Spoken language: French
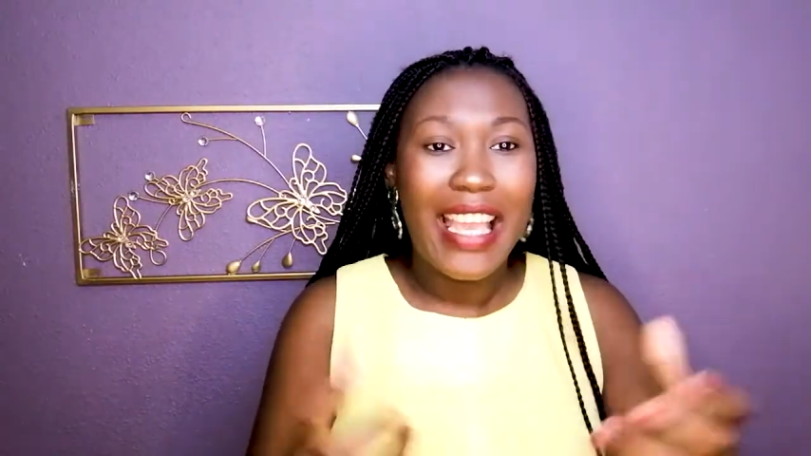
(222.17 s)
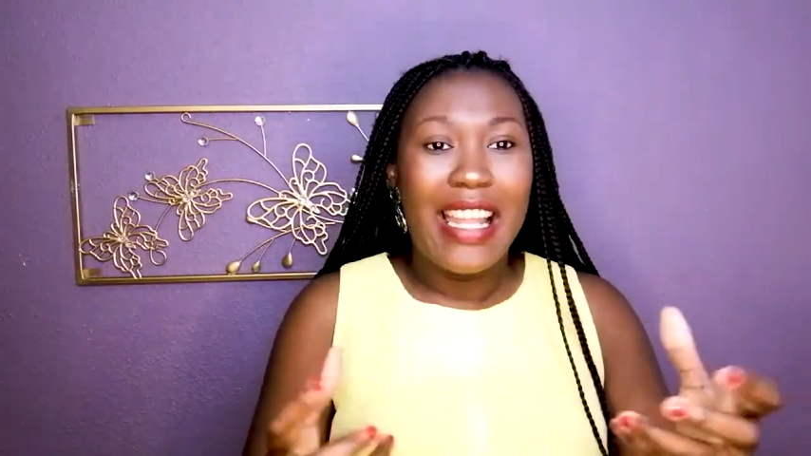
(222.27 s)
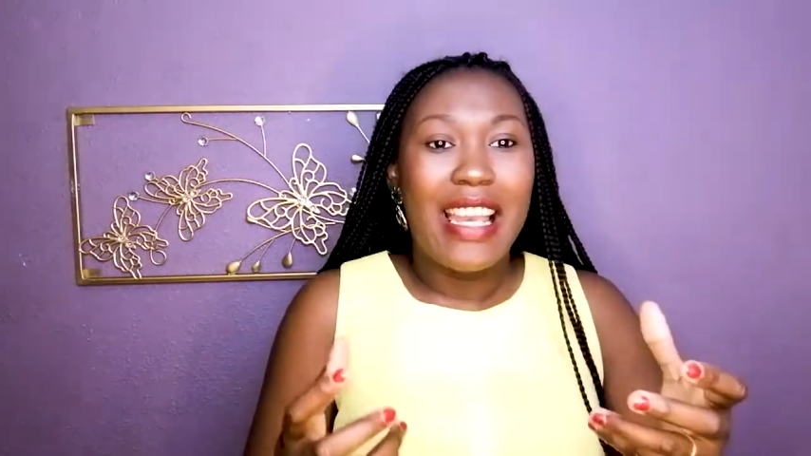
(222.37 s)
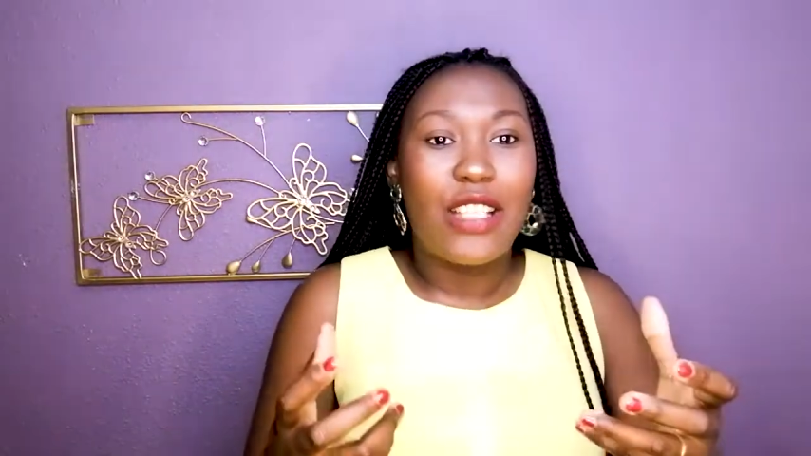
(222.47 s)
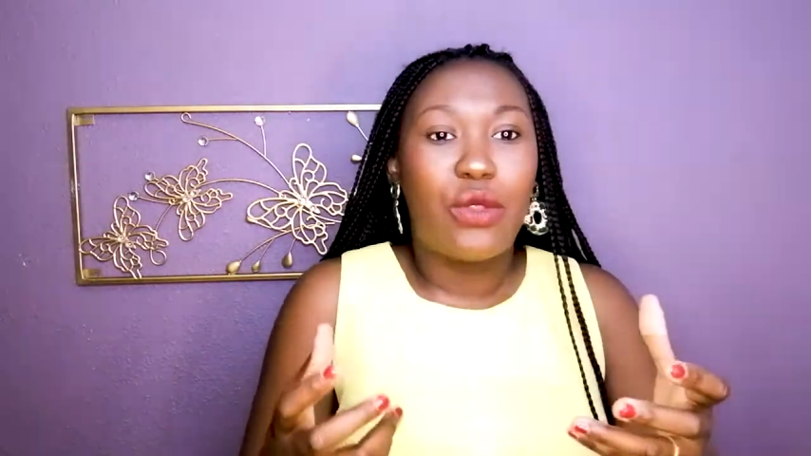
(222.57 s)

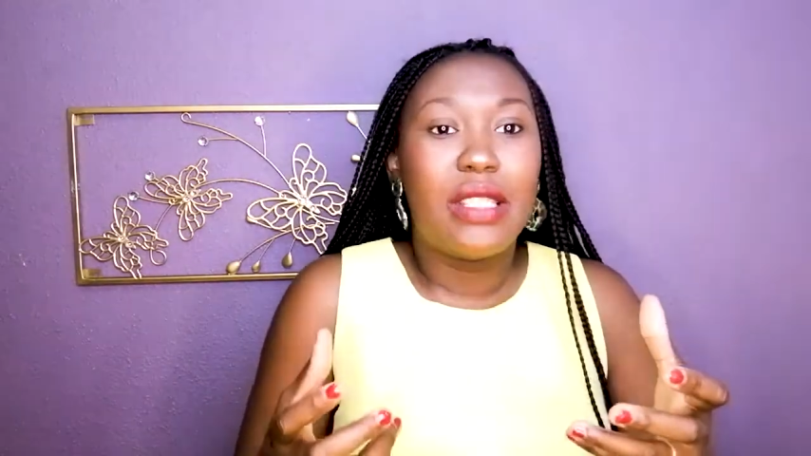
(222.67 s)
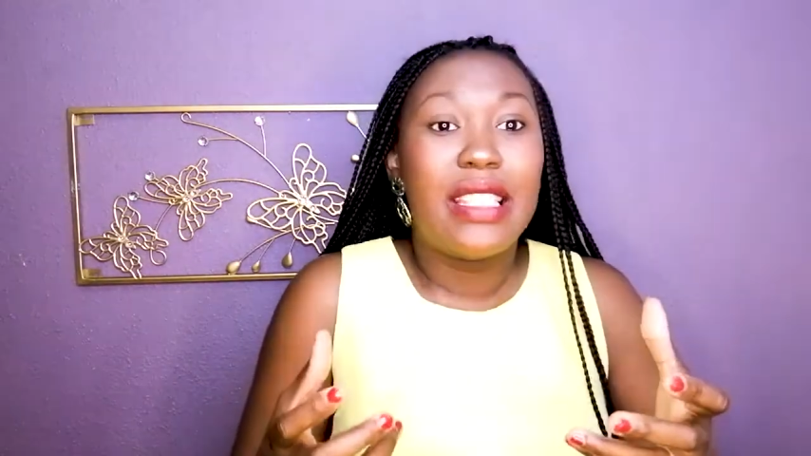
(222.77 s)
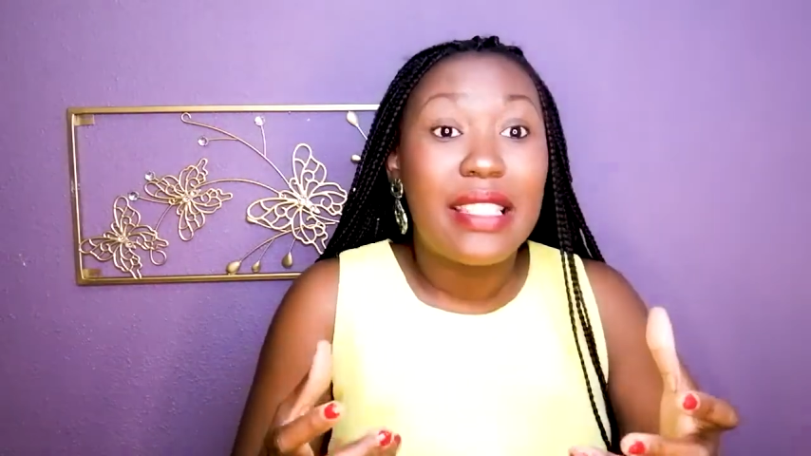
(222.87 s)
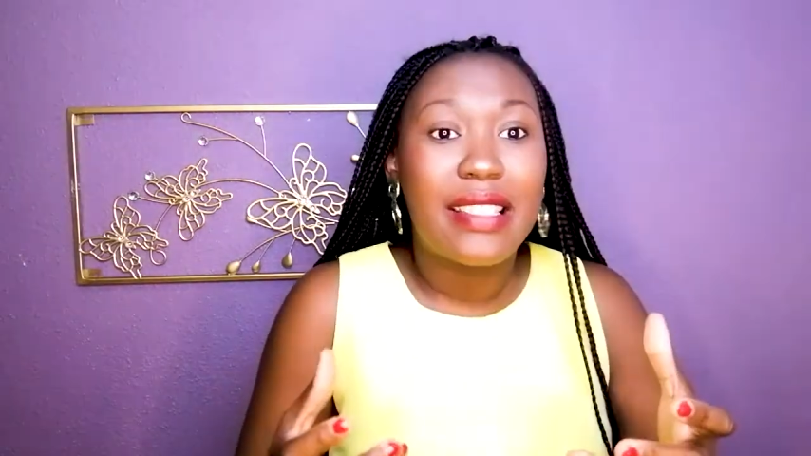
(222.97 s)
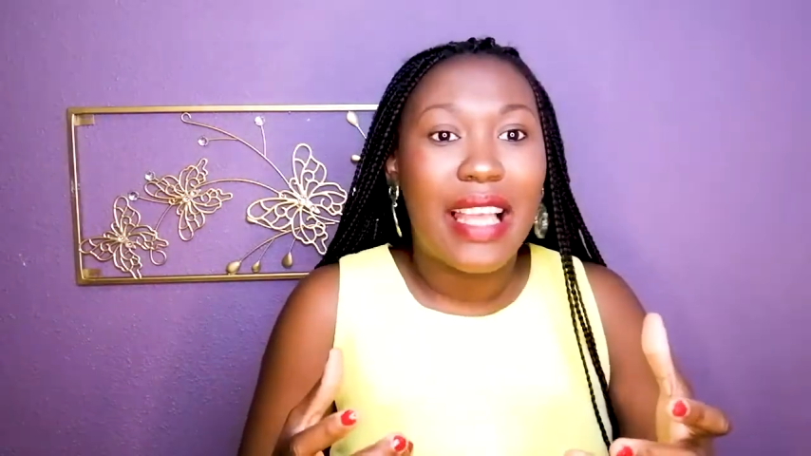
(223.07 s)
Et là, tu te
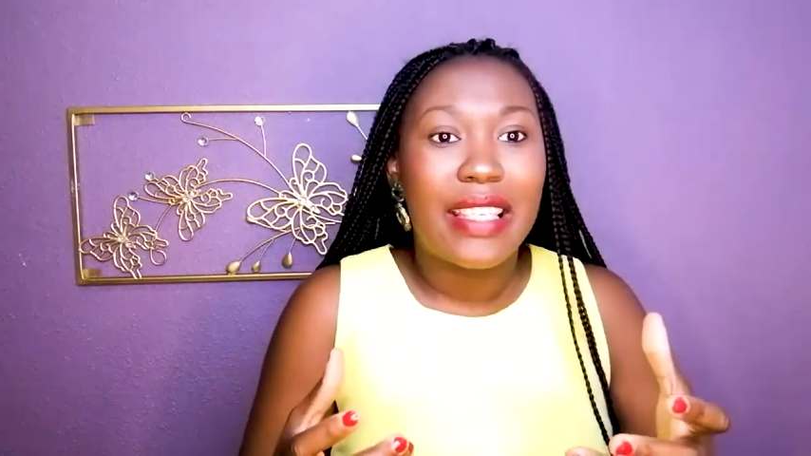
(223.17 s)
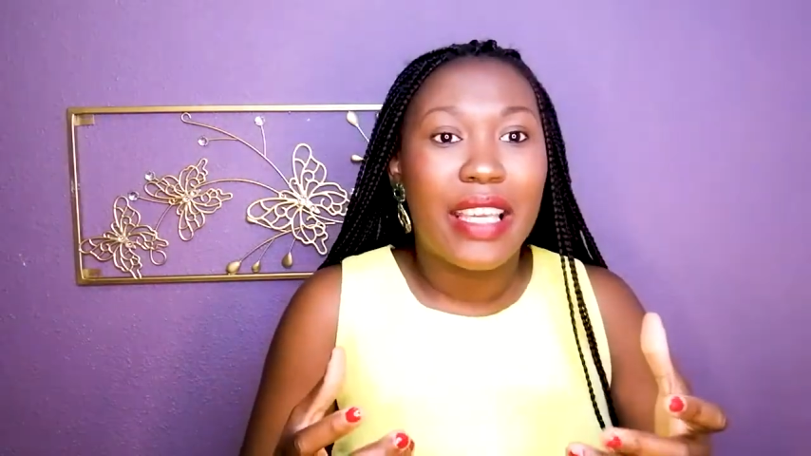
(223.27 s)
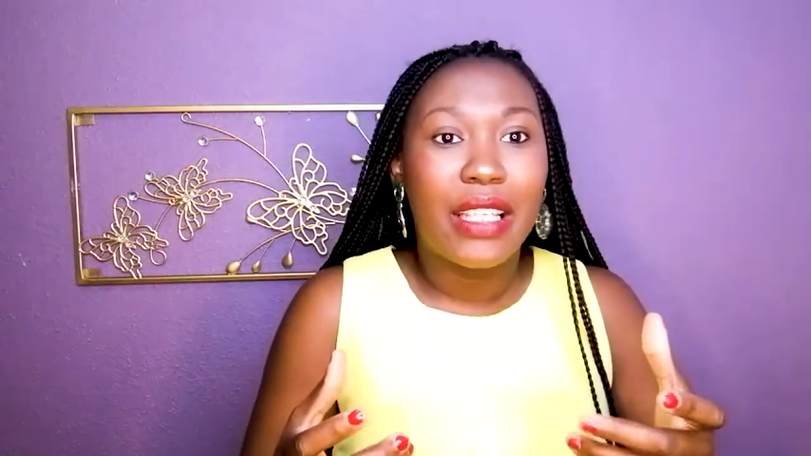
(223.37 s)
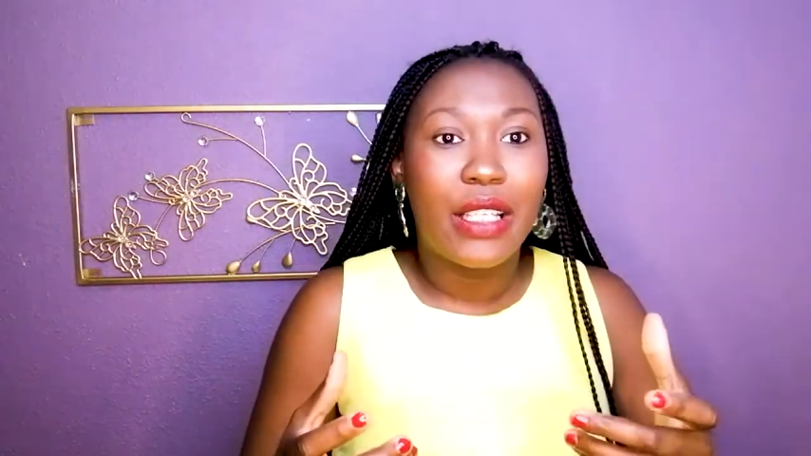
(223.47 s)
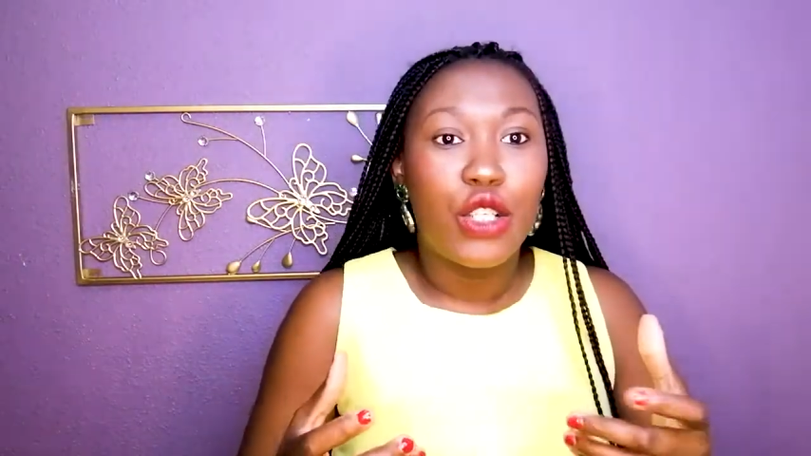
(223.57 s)
dis, ça y
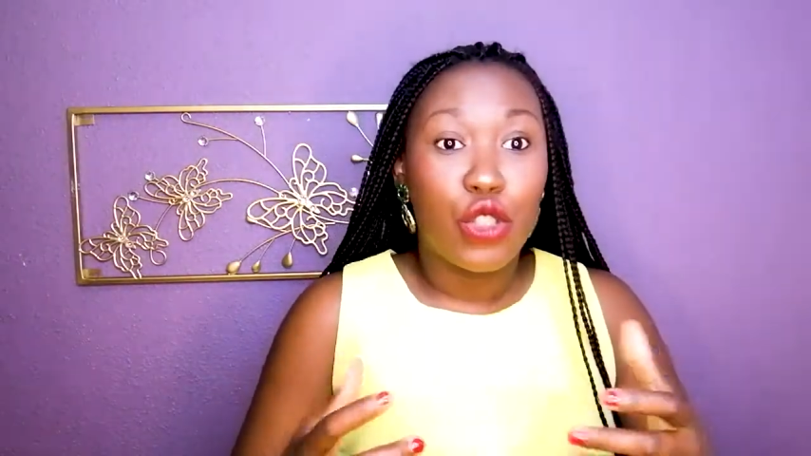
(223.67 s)
est,